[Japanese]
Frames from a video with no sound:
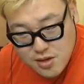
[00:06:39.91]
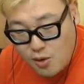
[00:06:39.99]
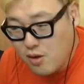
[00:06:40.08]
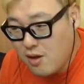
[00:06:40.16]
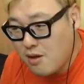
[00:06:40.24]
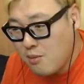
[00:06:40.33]
い
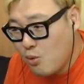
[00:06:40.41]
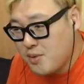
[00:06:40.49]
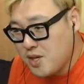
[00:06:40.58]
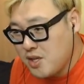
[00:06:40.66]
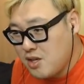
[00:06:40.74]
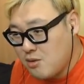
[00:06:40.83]
や、俺はも
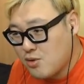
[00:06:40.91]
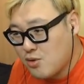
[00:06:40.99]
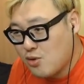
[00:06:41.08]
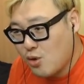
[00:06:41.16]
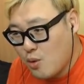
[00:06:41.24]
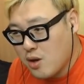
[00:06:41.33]
うビニール
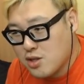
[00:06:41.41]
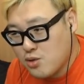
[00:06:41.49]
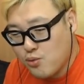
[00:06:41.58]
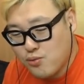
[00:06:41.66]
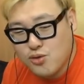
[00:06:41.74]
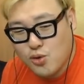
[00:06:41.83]
袋は
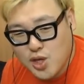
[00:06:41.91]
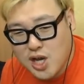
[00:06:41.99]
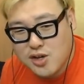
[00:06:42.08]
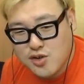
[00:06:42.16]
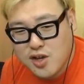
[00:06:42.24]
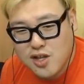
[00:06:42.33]
1袋
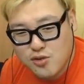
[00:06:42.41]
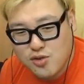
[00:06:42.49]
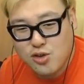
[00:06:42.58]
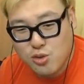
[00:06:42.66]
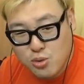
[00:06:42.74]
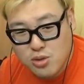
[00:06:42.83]
100円で売
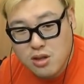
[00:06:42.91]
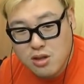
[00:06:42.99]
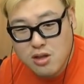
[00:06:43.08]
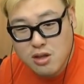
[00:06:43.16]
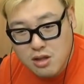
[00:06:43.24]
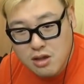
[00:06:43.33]
れと思って
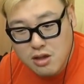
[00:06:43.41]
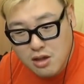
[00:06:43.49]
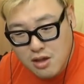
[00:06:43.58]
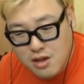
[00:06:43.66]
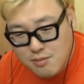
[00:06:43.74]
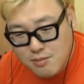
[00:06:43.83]
んだよね。
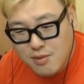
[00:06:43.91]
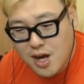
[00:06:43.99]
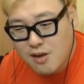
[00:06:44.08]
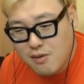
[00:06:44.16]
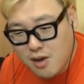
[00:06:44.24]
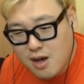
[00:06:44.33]
う
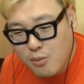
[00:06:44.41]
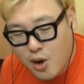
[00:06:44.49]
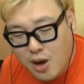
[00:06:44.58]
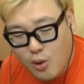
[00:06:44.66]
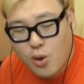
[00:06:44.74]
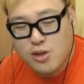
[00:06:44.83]
あれは
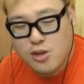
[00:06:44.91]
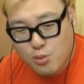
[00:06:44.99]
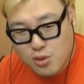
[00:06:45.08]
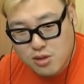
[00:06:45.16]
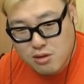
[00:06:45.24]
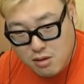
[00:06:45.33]
もうアホやと
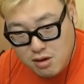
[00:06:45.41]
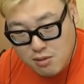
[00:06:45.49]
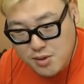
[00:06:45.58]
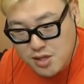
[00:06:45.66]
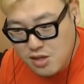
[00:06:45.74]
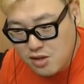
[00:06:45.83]
思ってるから。
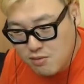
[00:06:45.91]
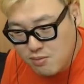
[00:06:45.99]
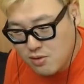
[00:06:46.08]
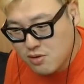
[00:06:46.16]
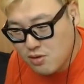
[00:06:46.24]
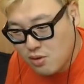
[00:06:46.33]
ビニール
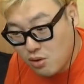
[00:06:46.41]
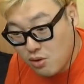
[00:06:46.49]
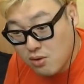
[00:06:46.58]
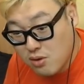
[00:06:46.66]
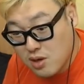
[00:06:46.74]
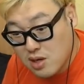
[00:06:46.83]

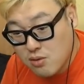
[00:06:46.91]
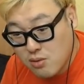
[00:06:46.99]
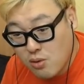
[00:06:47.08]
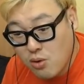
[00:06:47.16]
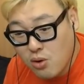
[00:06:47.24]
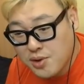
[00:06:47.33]
袋
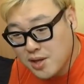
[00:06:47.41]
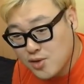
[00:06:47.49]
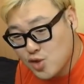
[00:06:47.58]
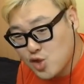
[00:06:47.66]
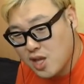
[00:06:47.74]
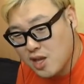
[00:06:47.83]
をな
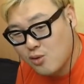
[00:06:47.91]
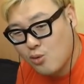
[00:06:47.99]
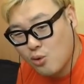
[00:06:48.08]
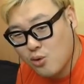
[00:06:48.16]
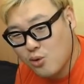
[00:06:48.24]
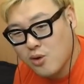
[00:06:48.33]
くして
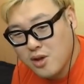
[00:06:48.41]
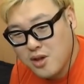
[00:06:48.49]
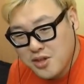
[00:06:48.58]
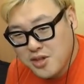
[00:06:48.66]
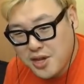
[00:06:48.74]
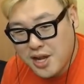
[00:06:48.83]
エコを
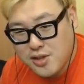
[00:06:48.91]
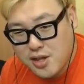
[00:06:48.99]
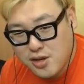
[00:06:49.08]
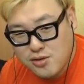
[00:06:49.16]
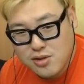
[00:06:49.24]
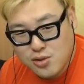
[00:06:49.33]
狙っ
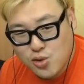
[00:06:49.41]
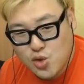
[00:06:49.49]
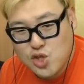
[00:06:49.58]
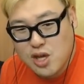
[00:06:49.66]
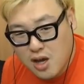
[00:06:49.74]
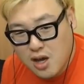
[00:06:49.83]
てるんだと
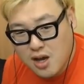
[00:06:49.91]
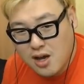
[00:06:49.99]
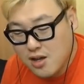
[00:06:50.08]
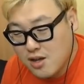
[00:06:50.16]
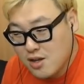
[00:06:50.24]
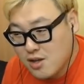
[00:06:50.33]
した
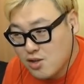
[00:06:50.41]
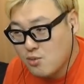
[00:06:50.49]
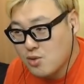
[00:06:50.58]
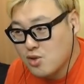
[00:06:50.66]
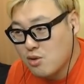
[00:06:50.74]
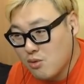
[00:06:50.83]
ら、
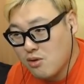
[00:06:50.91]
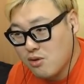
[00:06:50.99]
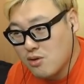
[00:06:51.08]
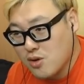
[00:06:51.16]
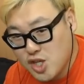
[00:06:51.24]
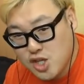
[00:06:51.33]
そもそ
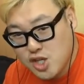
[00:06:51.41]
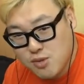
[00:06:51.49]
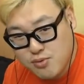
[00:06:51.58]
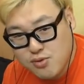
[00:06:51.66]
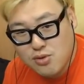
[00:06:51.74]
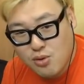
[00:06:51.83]
もレジ
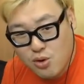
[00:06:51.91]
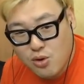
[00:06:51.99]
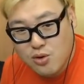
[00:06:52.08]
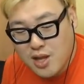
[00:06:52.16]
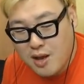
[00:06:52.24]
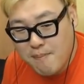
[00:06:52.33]
袋
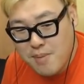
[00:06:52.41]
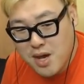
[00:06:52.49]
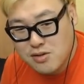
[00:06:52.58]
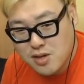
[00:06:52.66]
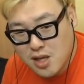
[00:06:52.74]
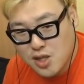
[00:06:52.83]
を何
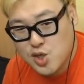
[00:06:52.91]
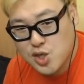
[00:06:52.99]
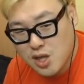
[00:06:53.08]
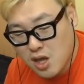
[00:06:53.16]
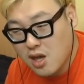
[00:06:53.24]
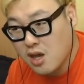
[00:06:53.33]
百円に
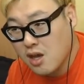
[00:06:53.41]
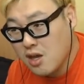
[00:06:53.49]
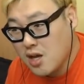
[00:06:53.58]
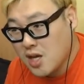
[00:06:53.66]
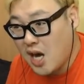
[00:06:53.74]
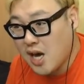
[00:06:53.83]
して、
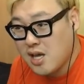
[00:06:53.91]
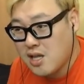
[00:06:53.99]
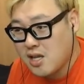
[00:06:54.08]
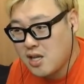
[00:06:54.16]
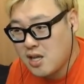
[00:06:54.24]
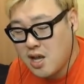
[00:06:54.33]
買
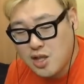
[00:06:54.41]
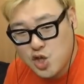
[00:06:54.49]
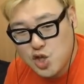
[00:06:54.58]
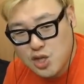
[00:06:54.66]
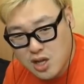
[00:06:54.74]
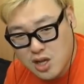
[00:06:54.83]
えない値段
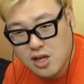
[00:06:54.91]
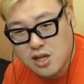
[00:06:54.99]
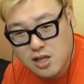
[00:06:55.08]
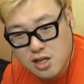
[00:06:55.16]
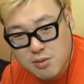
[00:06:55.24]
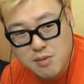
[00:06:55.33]
にしない
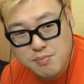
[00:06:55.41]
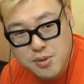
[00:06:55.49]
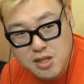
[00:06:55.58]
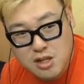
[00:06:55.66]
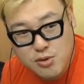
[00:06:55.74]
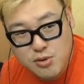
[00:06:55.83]
限りみんな
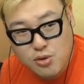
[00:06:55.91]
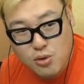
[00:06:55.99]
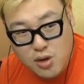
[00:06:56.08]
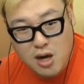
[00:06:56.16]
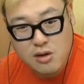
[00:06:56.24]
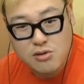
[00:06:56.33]
ビニール
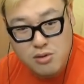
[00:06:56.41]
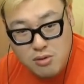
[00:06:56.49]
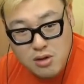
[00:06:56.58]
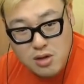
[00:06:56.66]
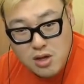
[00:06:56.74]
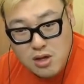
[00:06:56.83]
袋買う
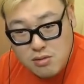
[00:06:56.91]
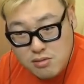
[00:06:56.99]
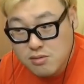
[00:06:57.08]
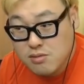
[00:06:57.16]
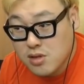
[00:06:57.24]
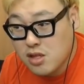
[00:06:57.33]
よ。
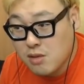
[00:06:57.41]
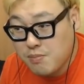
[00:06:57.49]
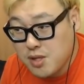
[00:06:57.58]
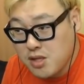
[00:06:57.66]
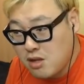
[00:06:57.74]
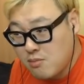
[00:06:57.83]
うん。だって
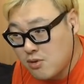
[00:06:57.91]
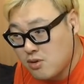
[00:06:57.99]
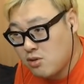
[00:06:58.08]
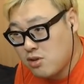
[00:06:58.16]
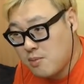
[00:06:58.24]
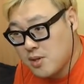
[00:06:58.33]
ビニール
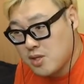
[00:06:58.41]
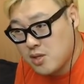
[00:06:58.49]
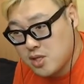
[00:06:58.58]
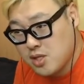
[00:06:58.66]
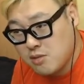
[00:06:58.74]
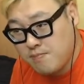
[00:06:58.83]
袋って別
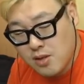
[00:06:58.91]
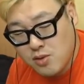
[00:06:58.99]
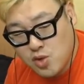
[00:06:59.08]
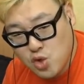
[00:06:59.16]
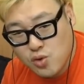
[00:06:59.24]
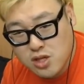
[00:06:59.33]
にスーパー
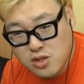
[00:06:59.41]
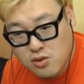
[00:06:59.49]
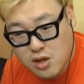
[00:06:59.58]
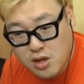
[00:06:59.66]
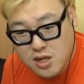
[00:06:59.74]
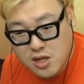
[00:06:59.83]
の商品
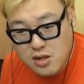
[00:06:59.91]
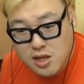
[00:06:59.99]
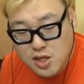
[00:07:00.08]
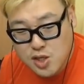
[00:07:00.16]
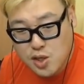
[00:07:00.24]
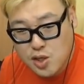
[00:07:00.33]
とか入れる
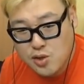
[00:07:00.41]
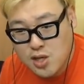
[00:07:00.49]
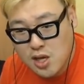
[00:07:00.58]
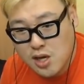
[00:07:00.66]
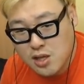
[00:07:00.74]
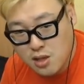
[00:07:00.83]
だけじゃなく
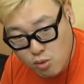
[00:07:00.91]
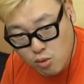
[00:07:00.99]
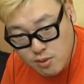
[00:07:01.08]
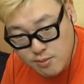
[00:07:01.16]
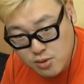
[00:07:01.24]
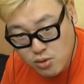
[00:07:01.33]
て、家帰ったら
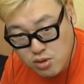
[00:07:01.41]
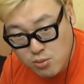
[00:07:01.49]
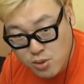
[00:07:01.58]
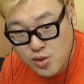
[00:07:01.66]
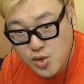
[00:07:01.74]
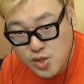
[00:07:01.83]
ゴミ袋
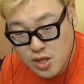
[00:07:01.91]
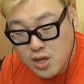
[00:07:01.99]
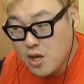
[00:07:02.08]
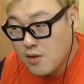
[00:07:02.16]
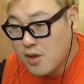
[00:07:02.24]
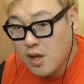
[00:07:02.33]
にもなるし、
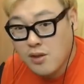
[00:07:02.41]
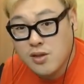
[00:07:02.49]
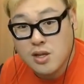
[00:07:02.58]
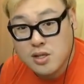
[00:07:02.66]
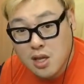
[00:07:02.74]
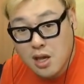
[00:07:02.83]
なん
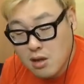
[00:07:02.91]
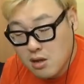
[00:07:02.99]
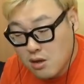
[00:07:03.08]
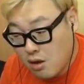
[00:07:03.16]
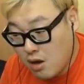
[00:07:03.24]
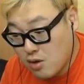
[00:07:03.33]
ならさ、
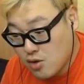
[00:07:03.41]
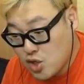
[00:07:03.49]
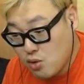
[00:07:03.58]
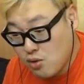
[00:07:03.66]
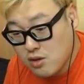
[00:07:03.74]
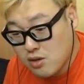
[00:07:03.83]
あの、
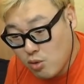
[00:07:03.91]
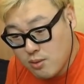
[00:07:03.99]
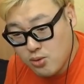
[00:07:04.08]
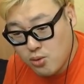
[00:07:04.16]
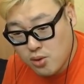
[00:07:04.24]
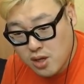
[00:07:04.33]
白い
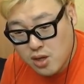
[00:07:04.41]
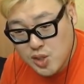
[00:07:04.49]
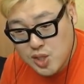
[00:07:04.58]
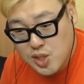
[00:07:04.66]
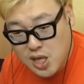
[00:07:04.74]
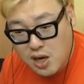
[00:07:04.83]
ゴミ袋だか
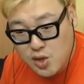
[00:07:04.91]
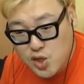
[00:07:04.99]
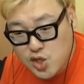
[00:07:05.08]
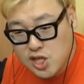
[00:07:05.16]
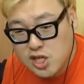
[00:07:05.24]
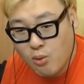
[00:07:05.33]
てられ
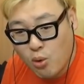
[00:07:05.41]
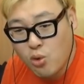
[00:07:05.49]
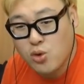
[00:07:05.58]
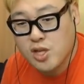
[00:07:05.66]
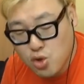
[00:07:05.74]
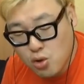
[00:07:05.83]
る地域
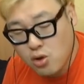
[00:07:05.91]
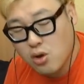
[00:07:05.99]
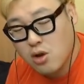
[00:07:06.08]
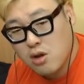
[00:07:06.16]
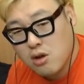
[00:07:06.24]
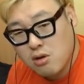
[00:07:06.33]
も多いでしょ
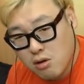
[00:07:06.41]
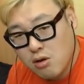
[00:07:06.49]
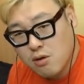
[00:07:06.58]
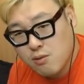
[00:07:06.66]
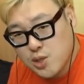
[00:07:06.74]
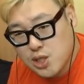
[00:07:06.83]
う。う
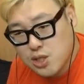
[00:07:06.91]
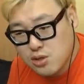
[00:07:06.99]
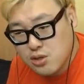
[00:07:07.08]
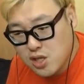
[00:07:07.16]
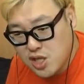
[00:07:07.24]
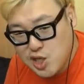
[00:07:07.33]
ん。普
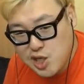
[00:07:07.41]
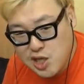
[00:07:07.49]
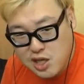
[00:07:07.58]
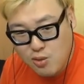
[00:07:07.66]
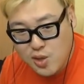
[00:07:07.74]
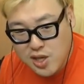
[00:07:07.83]
通に二次
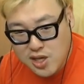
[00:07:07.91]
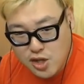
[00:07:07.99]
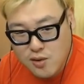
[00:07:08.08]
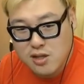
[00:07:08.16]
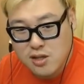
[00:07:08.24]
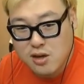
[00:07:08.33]
利用でき
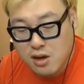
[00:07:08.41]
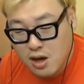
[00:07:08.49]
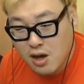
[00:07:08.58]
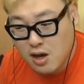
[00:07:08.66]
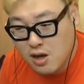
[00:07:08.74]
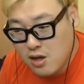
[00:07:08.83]
るわけだか
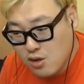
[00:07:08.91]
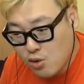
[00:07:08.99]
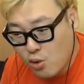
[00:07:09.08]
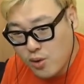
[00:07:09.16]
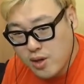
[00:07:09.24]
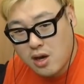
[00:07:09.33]
ら、
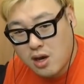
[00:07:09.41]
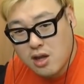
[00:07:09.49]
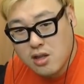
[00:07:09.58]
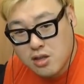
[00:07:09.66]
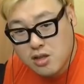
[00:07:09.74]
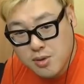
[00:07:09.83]
5円
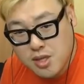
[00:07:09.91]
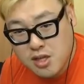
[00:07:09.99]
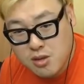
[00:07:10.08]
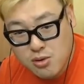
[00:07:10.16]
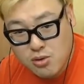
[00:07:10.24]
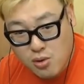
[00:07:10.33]
払って
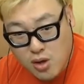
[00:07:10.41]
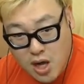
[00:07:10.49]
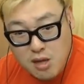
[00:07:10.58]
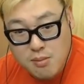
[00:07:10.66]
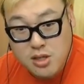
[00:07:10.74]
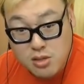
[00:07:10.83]
ビニール袋
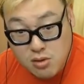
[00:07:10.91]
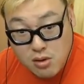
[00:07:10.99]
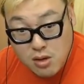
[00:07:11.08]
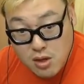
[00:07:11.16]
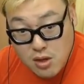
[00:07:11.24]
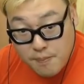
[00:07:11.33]
買えます
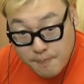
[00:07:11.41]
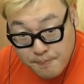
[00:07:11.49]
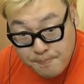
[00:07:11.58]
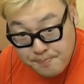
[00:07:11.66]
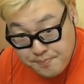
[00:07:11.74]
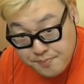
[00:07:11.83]
よ。う
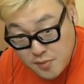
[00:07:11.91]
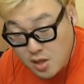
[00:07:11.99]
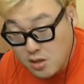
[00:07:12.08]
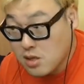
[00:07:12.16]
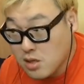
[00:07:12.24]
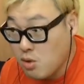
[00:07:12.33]
ん。
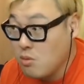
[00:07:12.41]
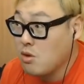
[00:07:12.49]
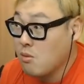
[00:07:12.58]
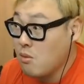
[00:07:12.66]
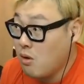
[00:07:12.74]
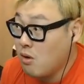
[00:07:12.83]
だってそも
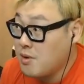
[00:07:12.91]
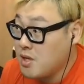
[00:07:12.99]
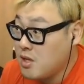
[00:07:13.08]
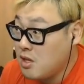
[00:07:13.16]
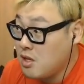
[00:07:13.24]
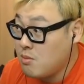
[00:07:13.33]
そも
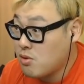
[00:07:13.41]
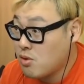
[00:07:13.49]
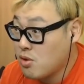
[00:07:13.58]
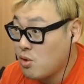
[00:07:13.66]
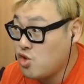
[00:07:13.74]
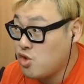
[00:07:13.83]
ビニール
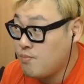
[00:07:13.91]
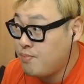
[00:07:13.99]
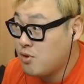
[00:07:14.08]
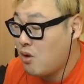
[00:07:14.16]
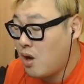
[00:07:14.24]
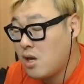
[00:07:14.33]
袋40
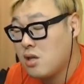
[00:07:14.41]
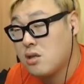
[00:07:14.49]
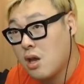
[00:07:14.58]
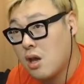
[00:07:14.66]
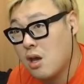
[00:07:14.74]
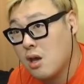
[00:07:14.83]
袋入っ
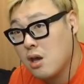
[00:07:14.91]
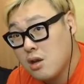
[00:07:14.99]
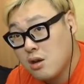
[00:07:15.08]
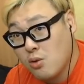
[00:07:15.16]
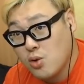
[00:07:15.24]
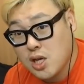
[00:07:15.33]
て、
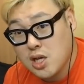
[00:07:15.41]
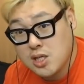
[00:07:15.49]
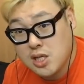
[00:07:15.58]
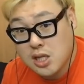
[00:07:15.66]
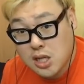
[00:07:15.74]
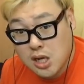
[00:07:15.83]

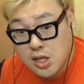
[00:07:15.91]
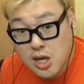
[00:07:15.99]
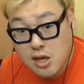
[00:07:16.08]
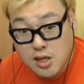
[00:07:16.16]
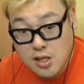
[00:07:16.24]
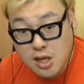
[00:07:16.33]
ロジャースだったら
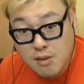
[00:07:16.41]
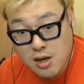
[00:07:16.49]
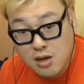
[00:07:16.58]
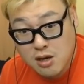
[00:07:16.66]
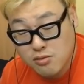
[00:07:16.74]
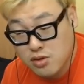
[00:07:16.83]
200円
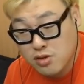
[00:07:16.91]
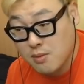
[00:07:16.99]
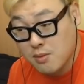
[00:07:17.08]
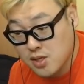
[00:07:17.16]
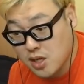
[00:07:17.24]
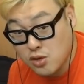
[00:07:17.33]
300円で売って
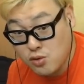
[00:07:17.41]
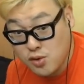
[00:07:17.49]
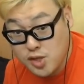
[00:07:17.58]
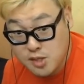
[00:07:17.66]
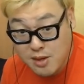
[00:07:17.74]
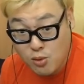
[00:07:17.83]
ます。結局
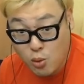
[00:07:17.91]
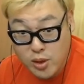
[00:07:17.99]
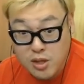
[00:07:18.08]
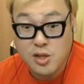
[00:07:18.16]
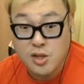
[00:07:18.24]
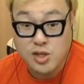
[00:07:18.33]
1枚5
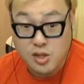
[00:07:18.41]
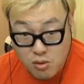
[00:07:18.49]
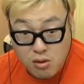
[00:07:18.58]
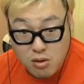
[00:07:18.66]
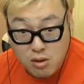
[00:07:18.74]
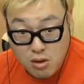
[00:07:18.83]
円なんですよ。